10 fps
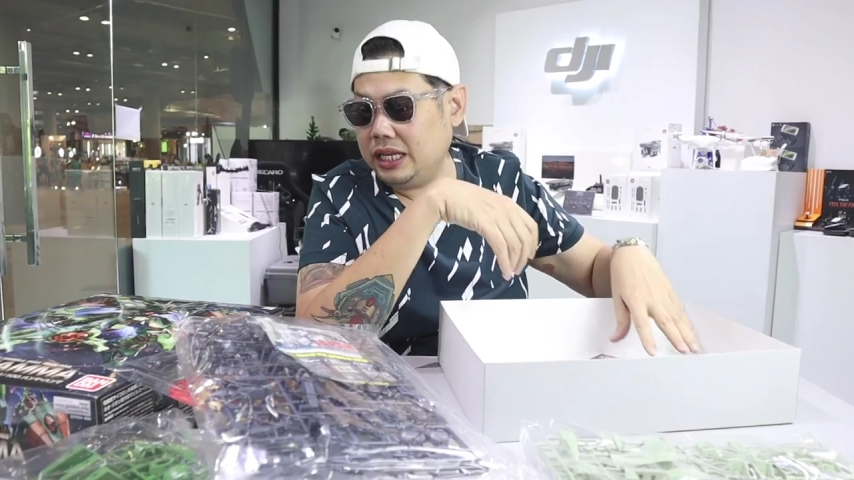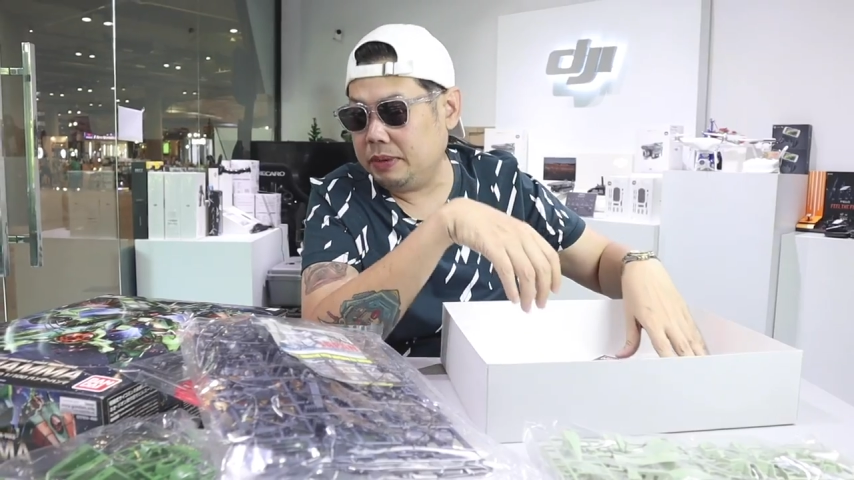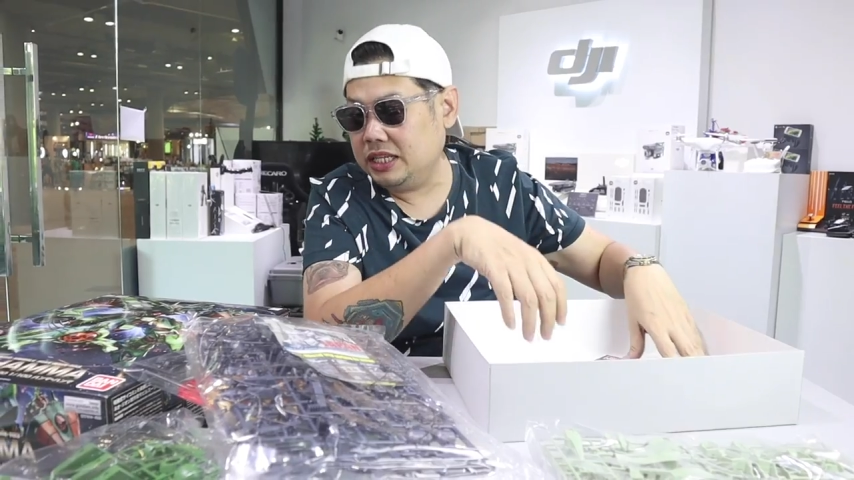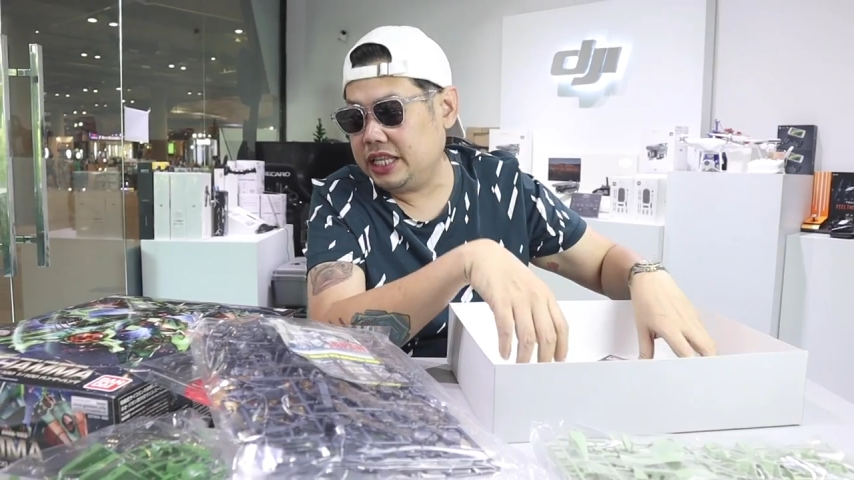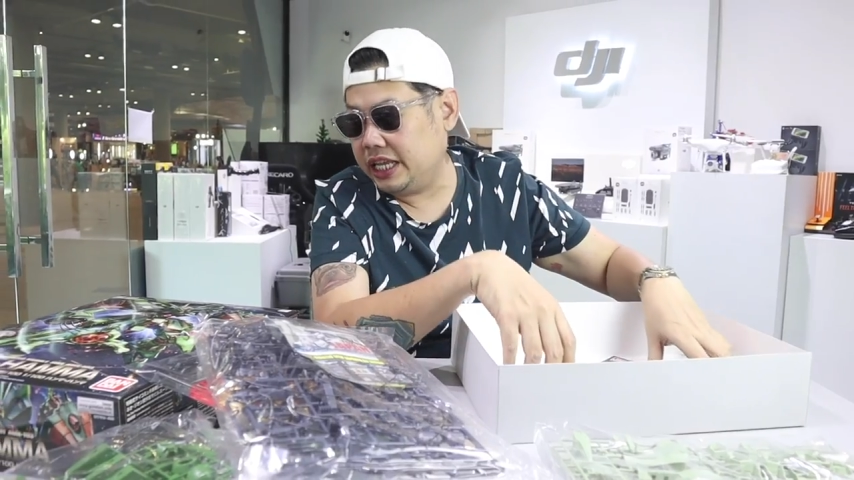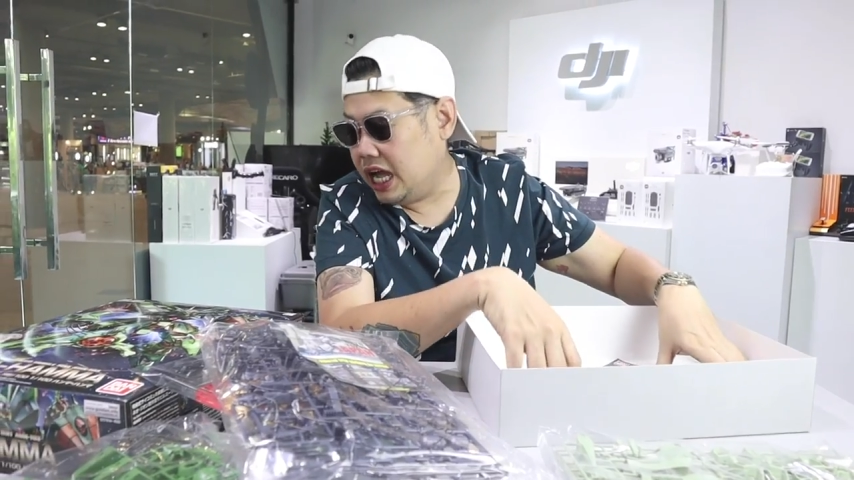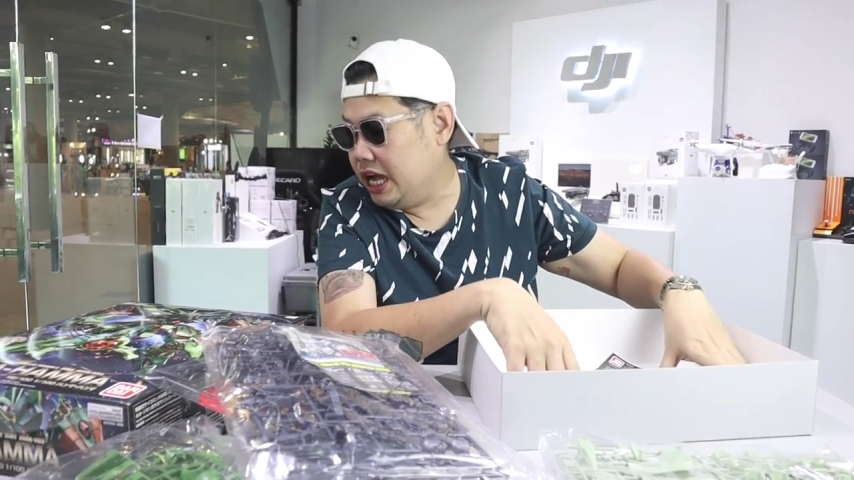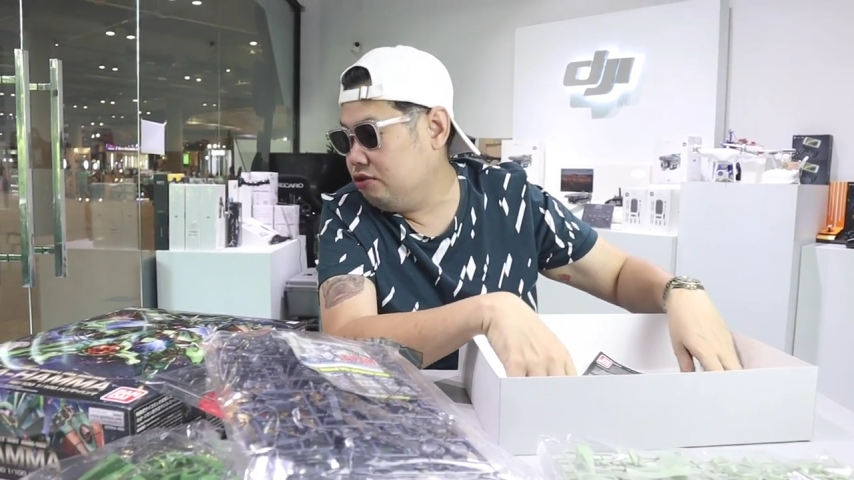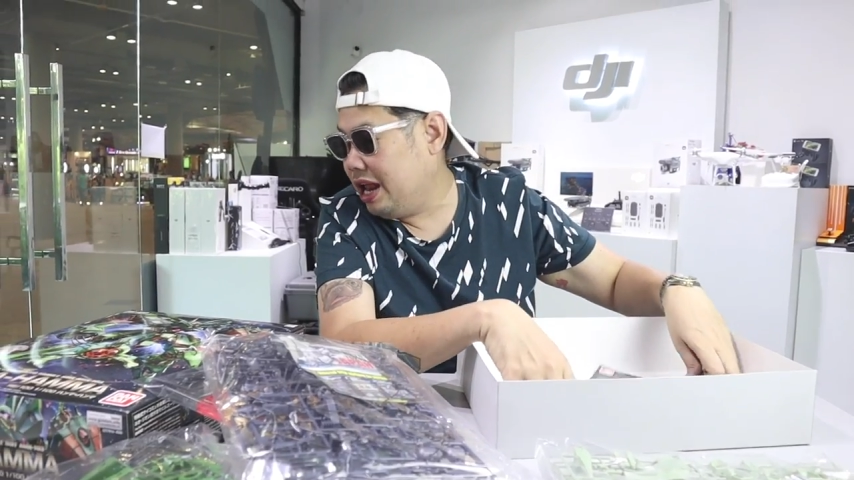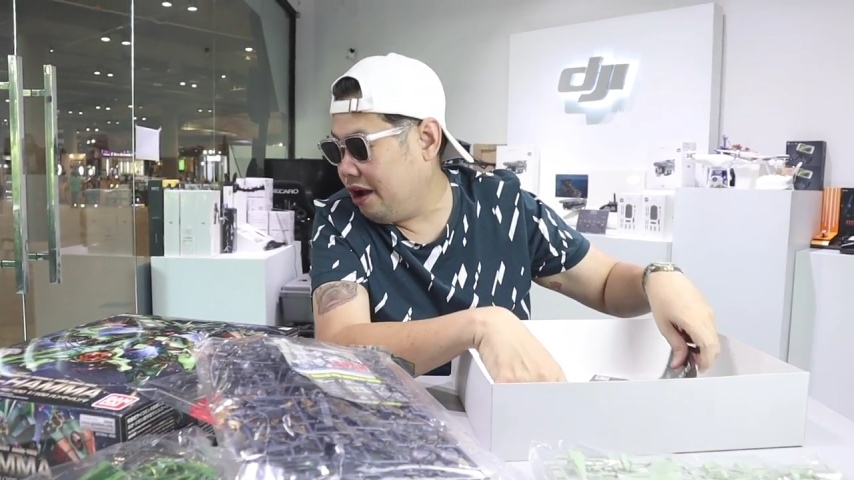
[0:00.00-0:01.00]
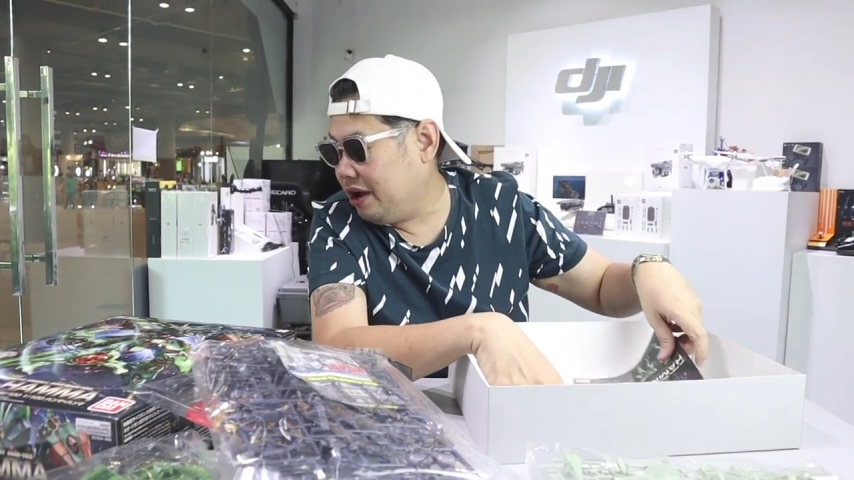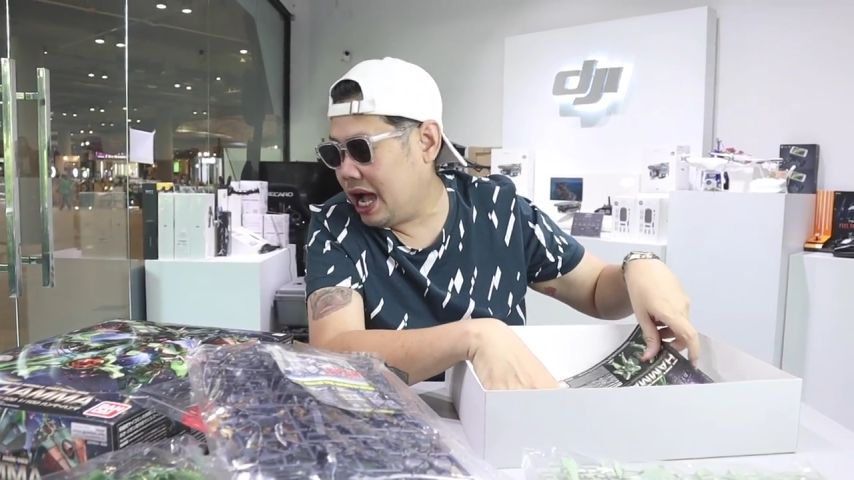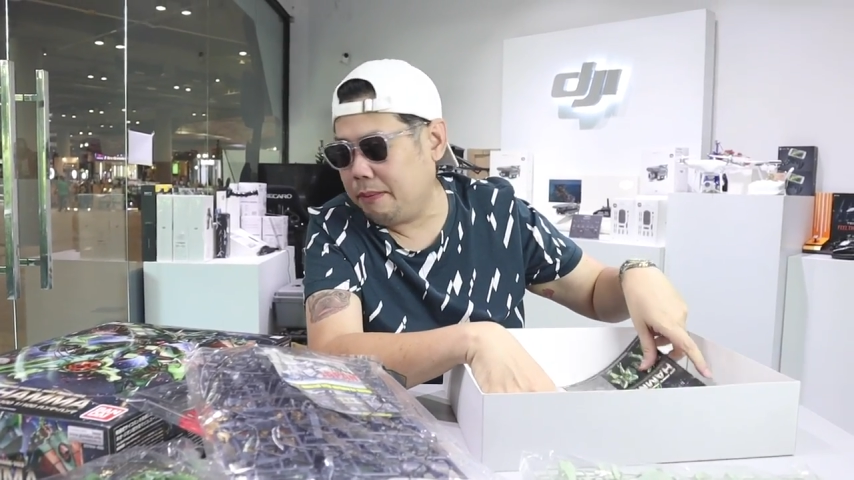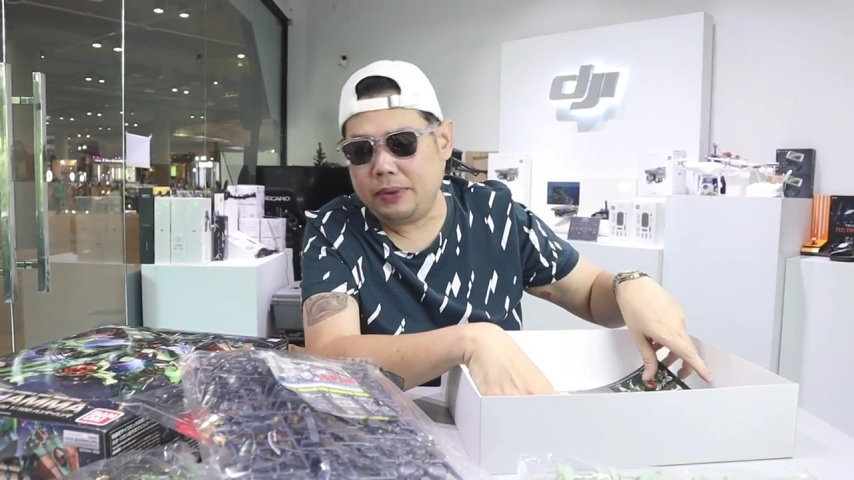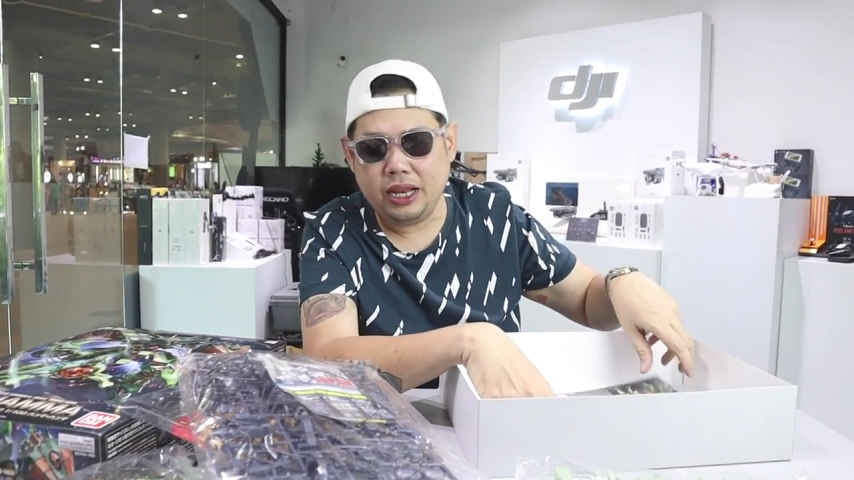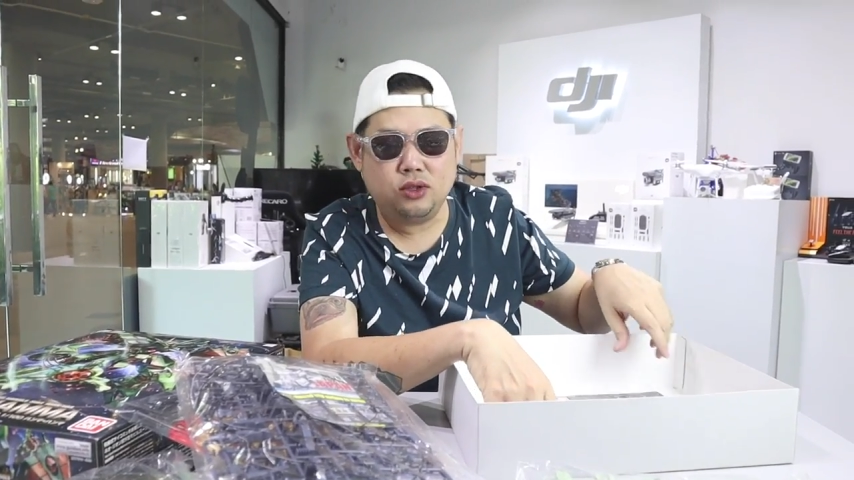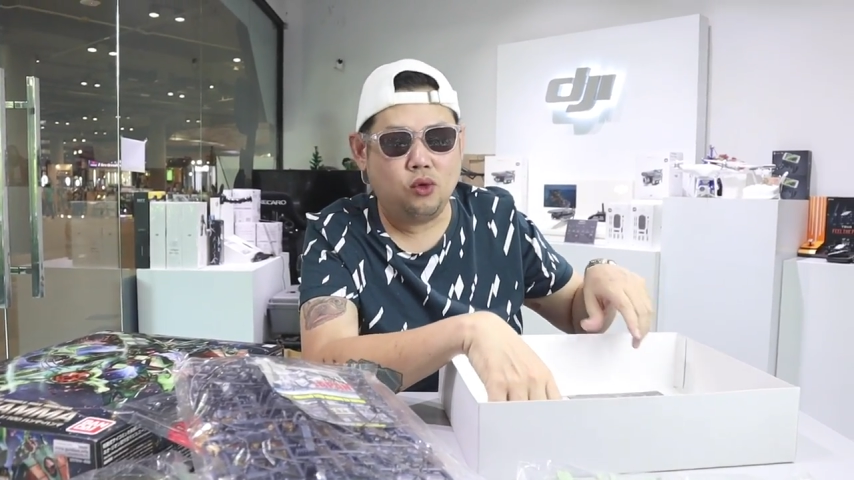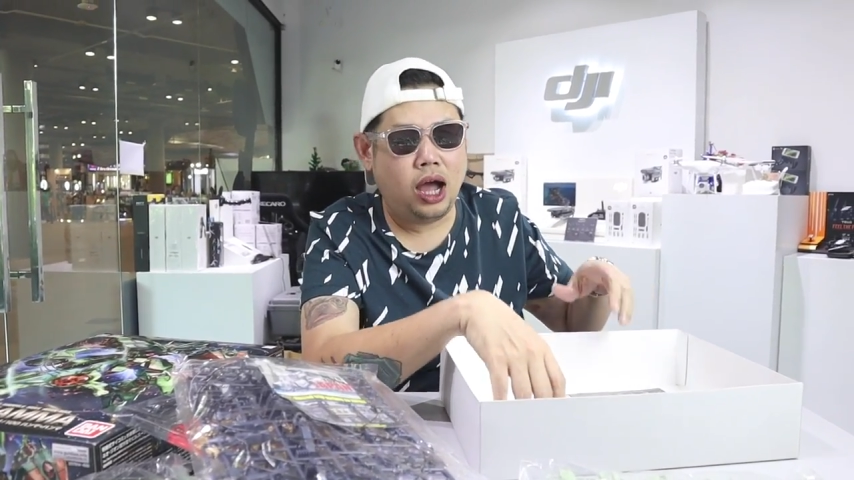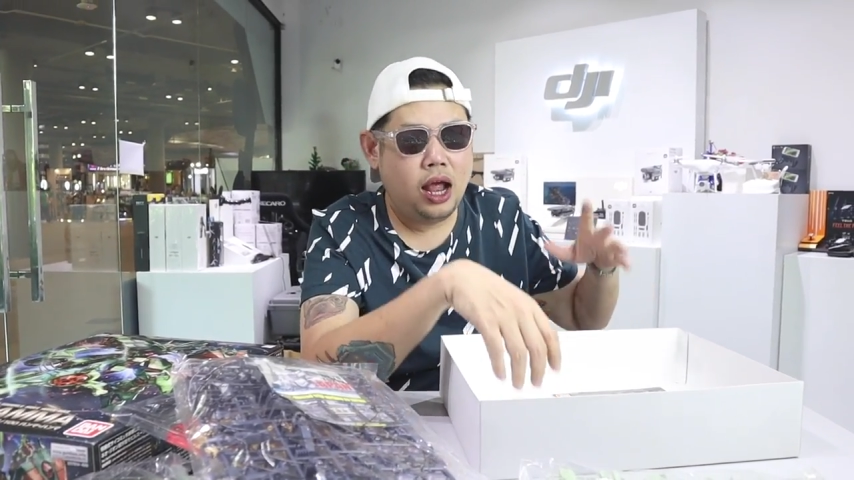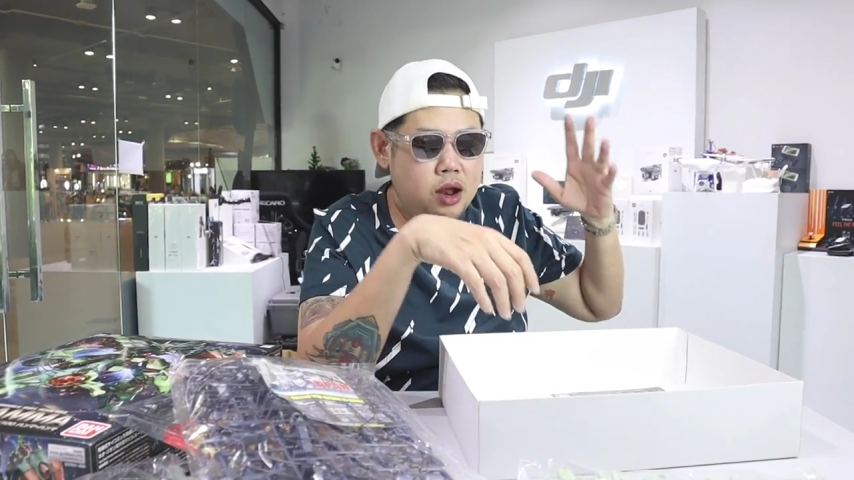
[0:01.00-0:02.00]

น่าจะเป็นสติกเกอร์อยู่แล้วนะครับเป็นตัว